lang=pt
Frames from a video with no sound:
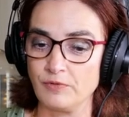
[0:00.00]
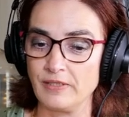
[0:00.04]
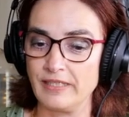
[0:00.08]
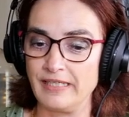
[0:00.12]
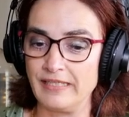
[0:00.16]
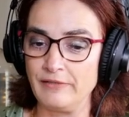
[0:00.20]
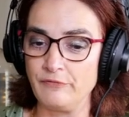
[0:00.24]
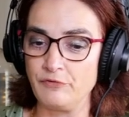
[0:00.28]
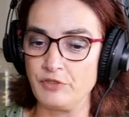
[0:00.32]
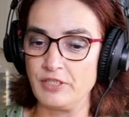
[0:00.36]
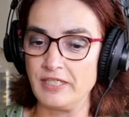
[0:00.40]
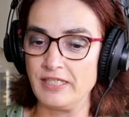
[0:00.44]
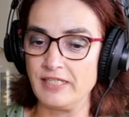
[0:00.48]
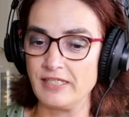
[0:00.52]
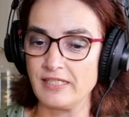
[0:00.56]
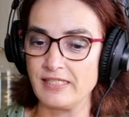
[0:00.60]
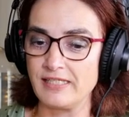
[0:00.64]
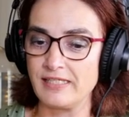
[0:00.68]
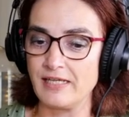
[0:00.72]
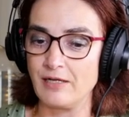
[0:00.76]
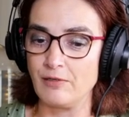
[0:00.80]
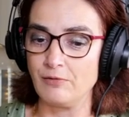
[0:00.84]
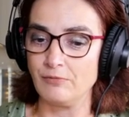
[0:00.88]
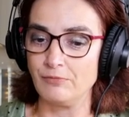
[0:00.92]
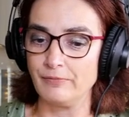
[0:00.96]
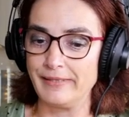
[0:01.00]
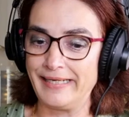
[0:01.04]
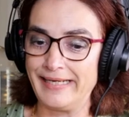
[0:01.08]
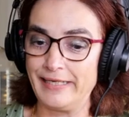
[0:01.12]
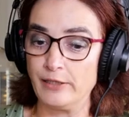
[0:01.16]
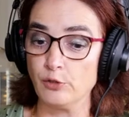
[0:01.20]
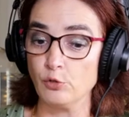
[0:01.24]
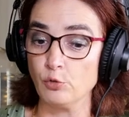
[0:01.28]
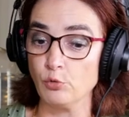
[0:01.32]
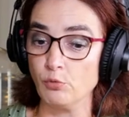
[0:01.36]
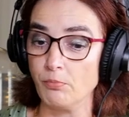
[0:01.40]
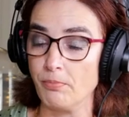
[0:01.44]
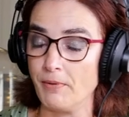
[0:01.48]
a investigação é
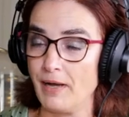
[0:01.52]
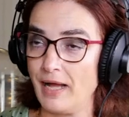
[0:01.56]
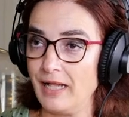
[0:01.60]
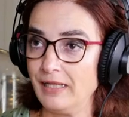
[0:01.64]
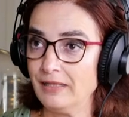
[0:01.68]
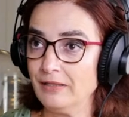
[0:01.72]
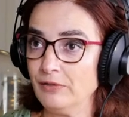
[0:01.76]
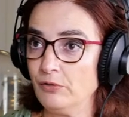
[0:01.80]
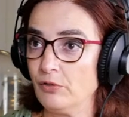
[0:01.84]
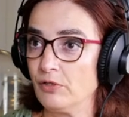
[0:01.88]
global,